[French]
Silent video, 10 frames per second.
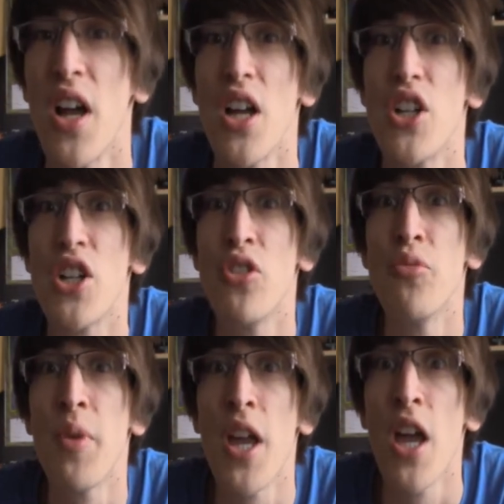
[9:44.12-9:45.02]
j'ai
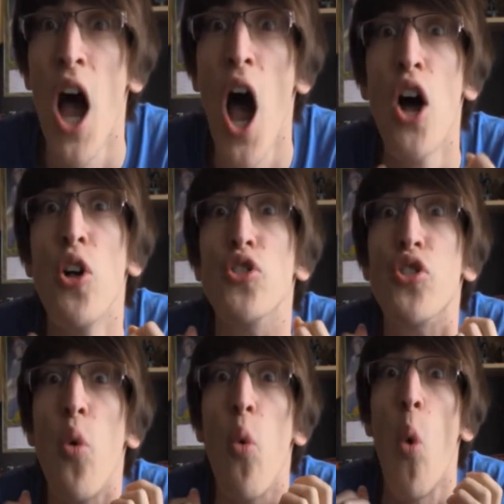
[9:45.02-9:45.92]
nommé The
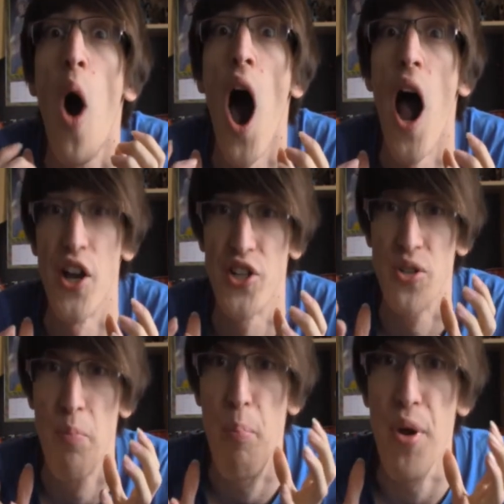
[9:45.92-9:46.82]

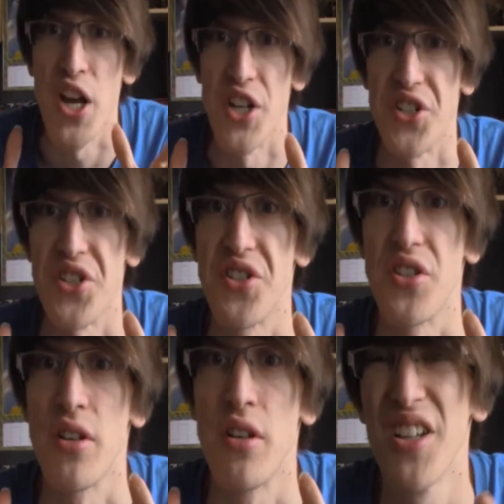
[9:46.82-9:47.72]
White
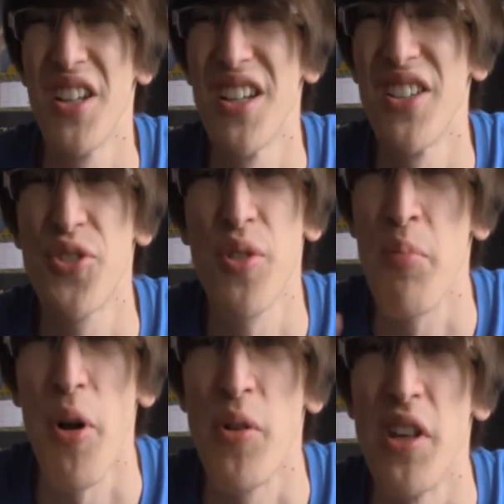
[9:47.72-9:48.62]
Beast. Et ce n'est
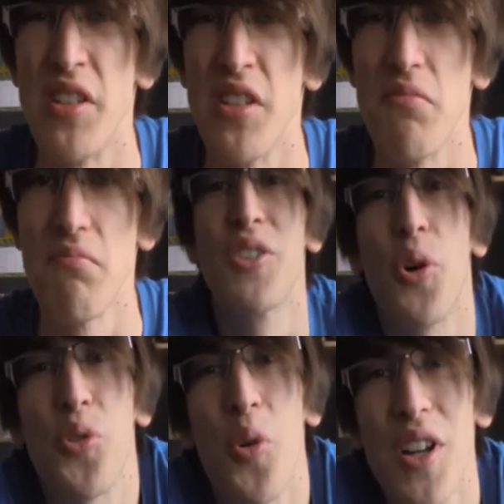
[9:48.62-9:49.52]
pas le Yeti.
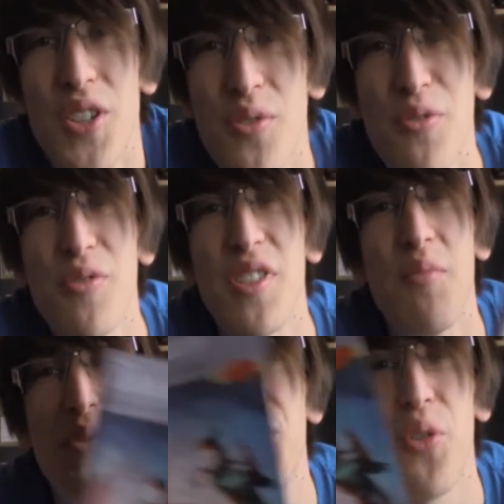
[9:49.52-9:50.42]
Quant aux raisons d'aimer ce